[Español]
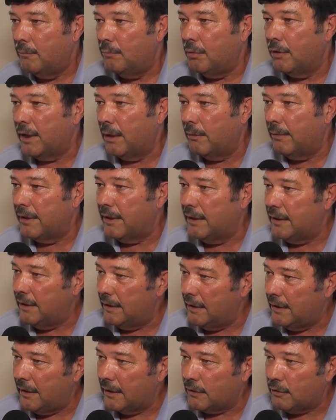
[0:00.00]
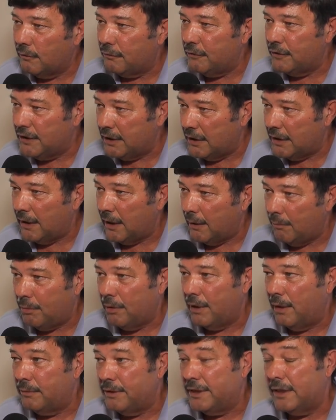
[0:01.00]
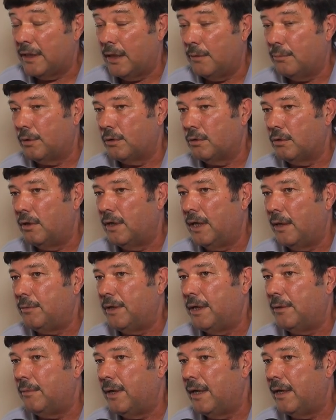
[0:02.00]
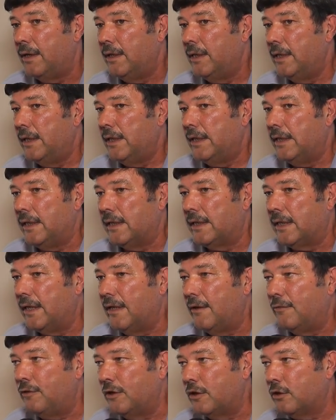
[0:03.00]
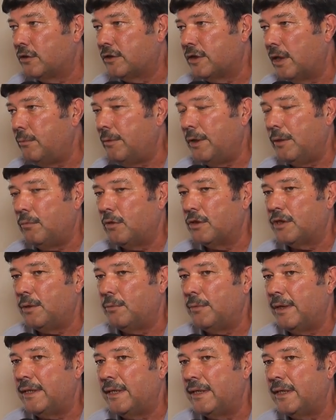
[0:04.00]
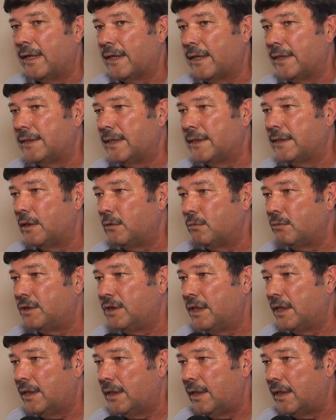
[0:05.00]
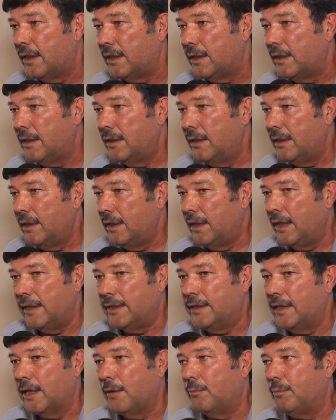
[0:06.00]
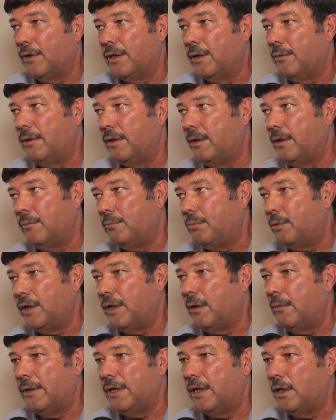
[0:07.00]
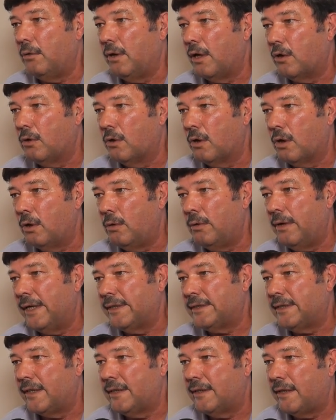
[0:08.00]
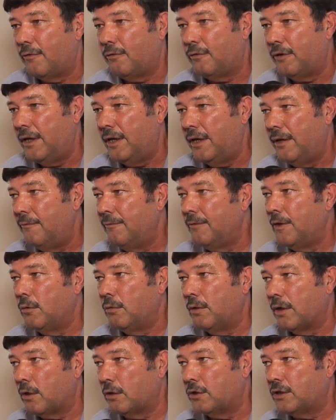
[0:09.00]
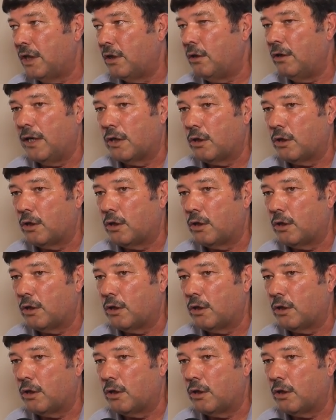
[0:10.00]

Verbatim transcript: Podrá haber distintas oficinas, pero la billetera del productor es la misma. Y que el efecto es el mismo. Si mañana rechazan un cheque, el cheque puede, puede haber ido a Córdoba, a Santa Fe o a Rosario.